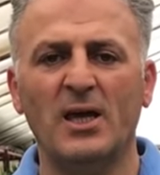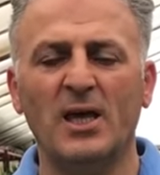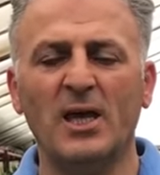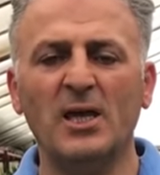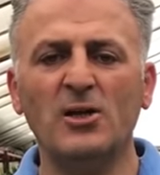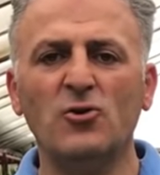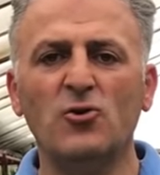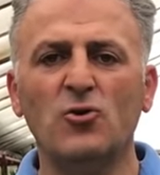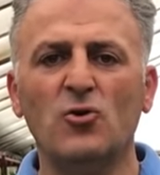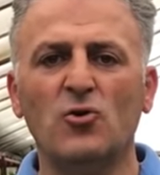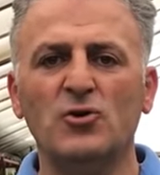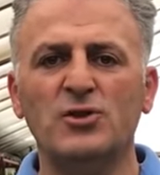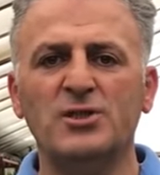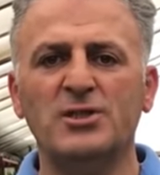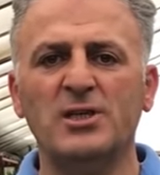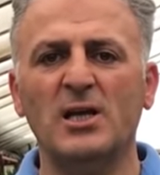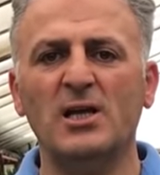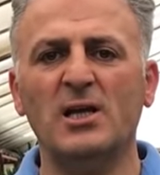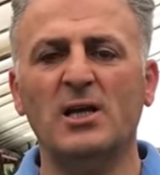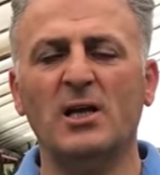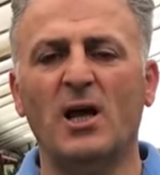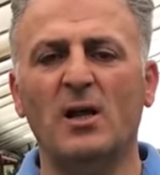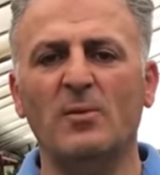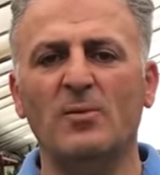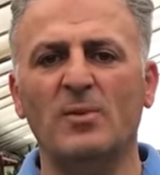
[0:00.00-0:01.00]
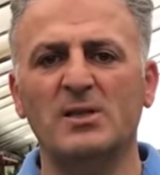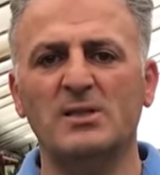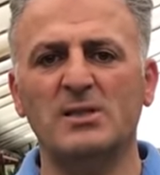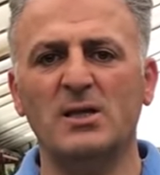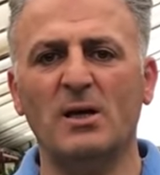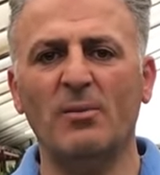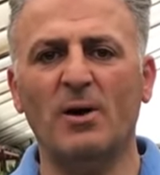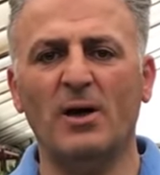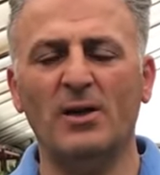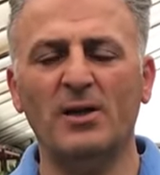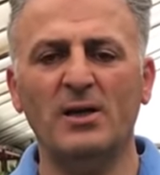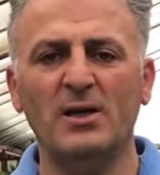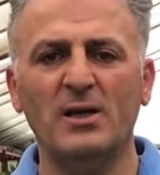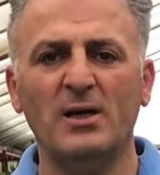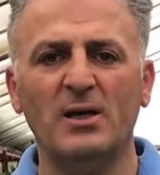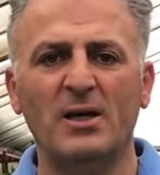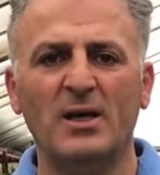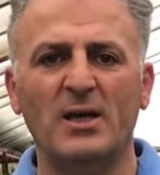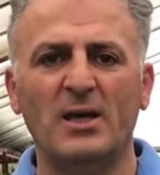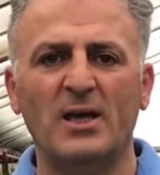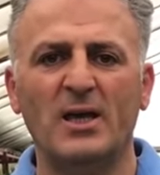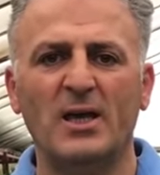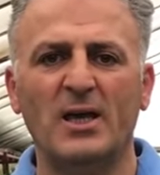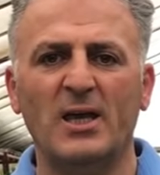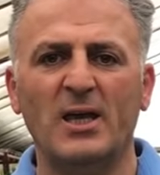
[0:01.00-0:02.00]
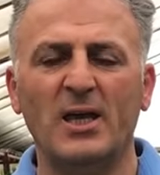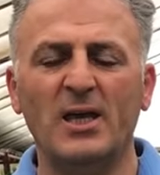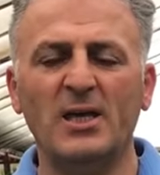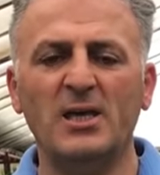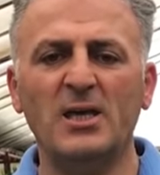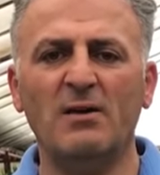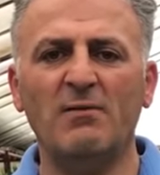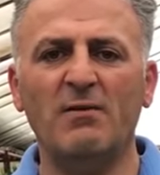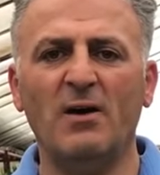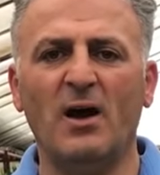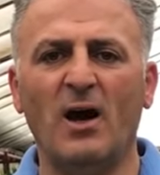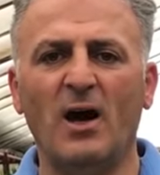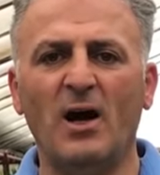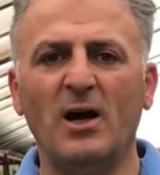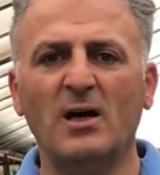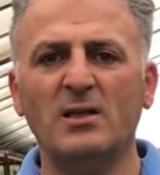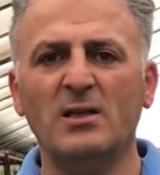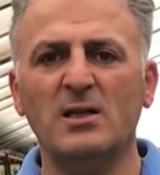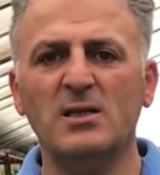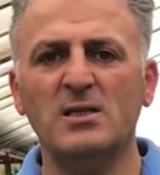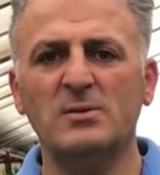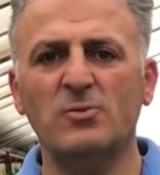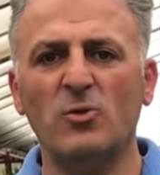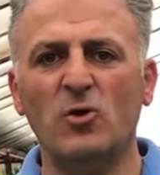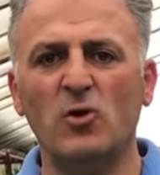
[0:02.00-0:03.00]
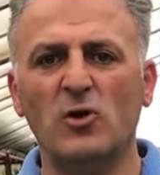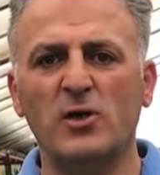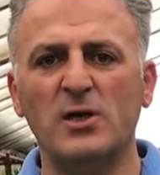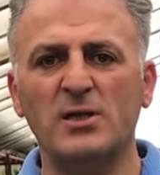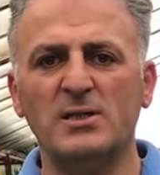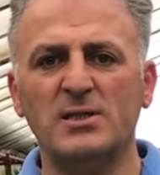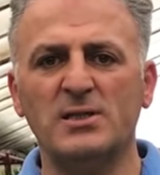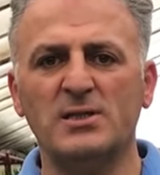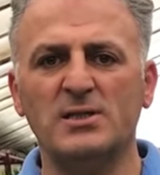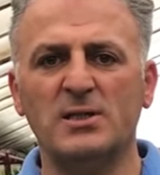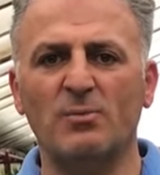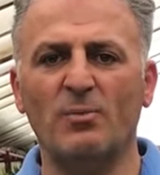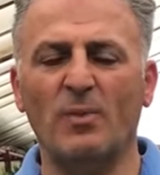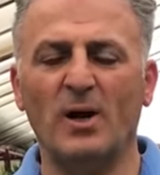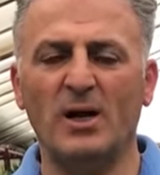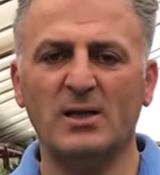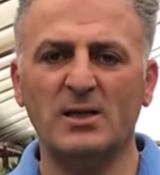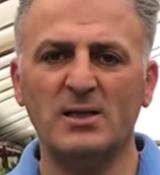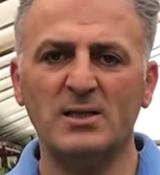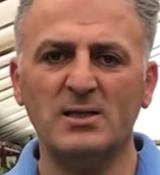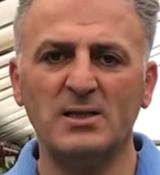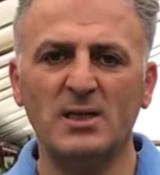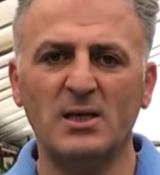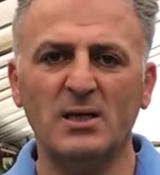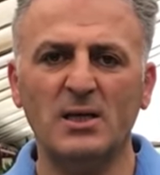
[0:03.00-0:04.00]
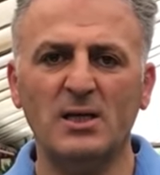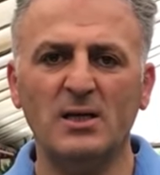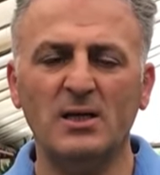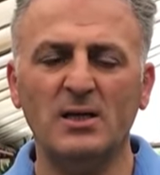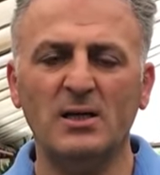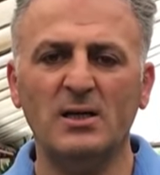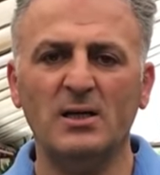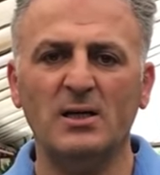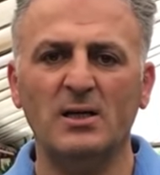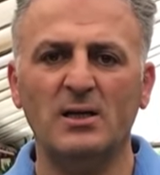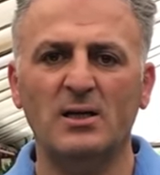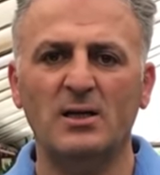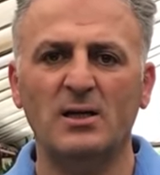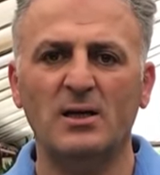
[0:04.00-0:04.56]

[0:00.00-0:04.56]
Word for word: en uygun çelik alma zamanı Ege ve Akdeniz bölgesi için Mart-Nisan ayı,